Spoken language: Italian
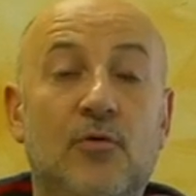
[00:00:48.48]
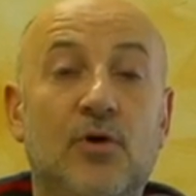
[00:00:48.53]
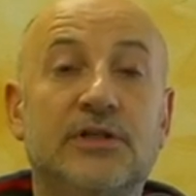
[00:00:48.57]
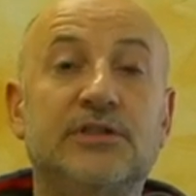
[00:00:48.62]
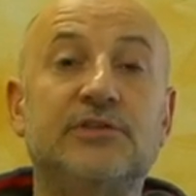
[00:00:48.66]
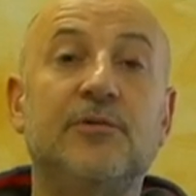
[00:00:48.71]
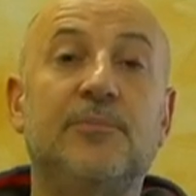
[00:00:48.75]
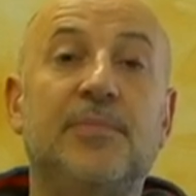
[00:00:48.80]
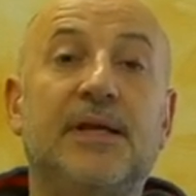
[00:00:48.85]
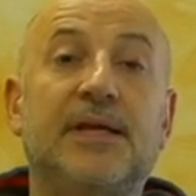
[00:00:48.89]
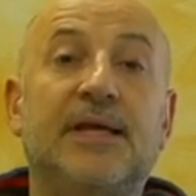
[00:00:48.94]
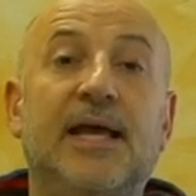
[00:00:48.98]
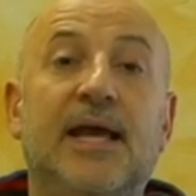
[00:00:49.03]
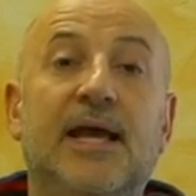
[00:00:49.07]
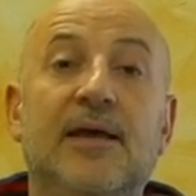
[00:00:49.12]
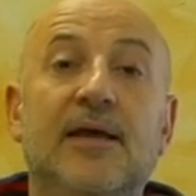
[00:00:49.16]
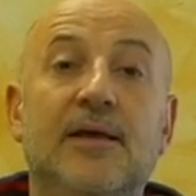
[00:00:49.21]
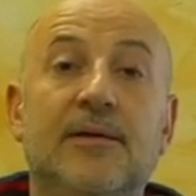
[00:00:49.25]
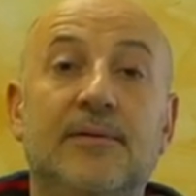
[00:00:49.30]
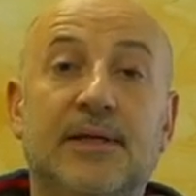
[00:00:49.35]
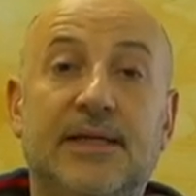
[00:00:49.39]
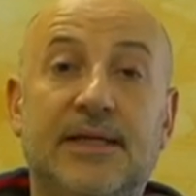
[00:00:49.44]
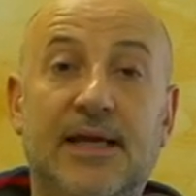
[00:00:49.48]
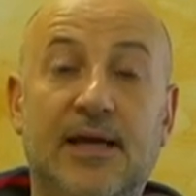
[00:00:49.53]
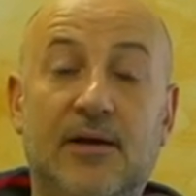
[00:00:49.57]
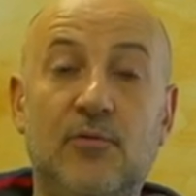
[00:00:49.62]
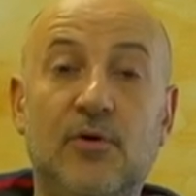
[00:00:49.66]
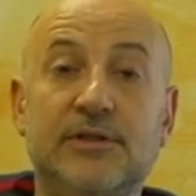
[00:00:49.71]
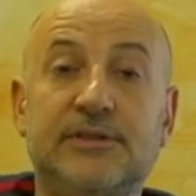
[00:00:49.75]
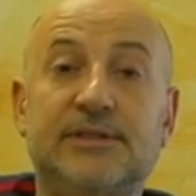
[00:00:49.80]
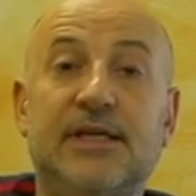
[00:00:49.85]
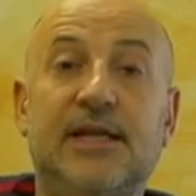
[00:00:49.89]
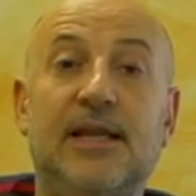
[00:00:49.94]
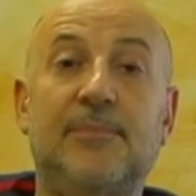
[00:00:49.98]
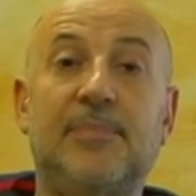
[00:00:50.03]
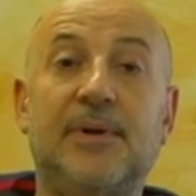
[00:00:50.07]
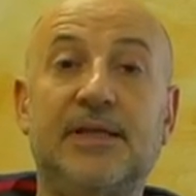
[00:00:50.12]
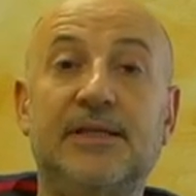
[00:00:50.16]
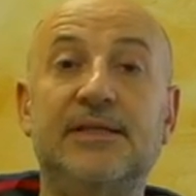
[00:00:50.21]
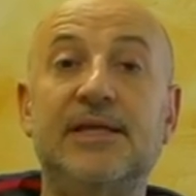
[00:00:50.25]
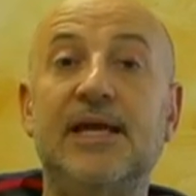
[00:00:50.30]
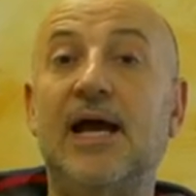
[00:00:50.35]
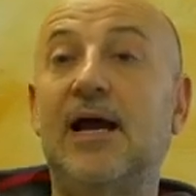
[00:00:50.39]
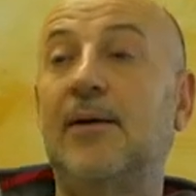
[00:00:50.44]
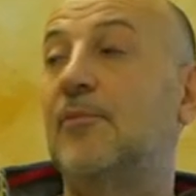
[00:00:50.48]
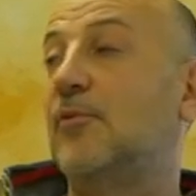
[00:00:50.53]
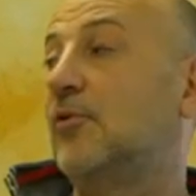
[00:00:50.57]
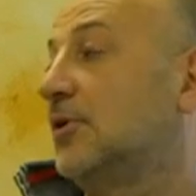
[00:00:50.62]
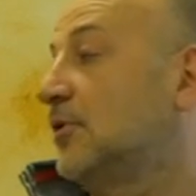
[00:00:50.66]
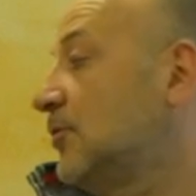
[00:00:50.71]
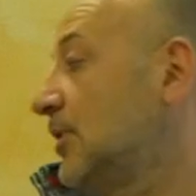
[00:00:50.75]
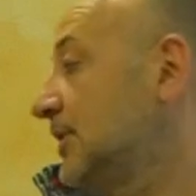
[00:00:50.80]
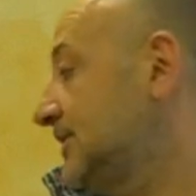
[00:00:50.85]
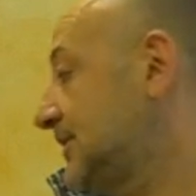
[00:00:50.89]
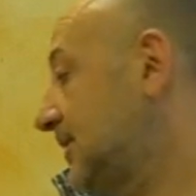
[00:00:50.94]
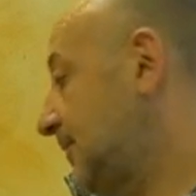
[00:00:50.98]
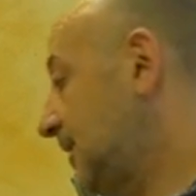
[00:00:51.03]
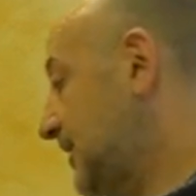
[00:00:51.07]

Questo perché? Perché se la prendiamo in questa